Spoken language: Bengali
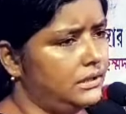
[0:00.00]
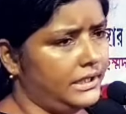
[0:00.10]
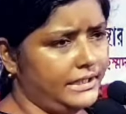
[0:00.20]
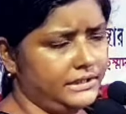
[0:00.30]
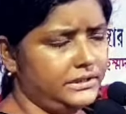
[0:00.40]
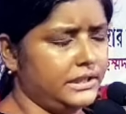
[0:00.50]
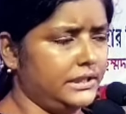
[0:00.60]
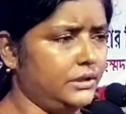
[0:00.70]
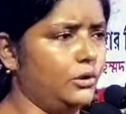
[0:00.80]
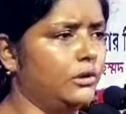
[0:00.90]
রেডি
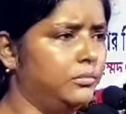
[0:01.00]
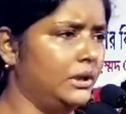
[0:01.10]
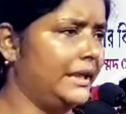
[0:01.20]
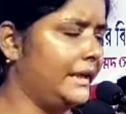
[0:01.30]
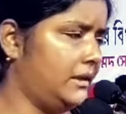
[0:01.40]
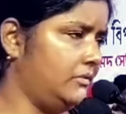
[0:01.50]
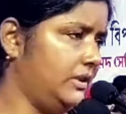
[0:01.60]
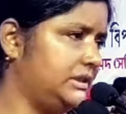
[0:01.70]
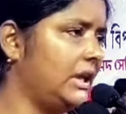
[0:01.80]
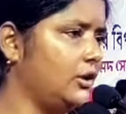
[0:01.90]
স্টেডি গো বলে
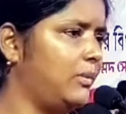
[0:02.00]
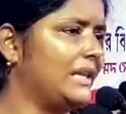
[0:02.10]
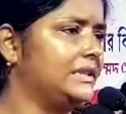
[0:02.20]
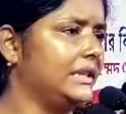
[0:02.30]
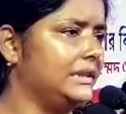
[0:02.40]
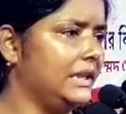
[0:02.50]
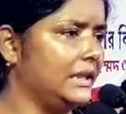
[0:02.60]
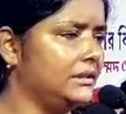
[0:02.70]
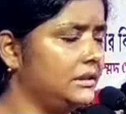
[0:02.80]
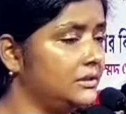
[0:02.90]
হুইসালও বাজিয়ে
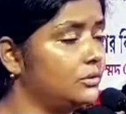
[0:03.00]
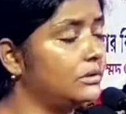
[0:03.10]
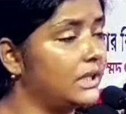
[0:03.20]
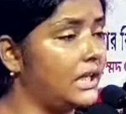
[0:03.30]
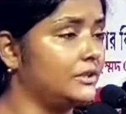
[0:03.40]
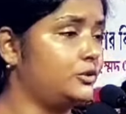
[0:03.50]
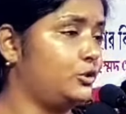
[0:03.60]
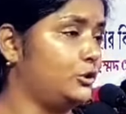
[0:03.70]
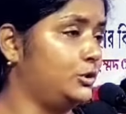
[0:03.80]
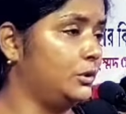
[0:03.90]
দিলেন কিন্তু কি
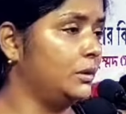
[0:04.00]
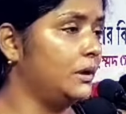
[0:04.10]
আশ্চর্য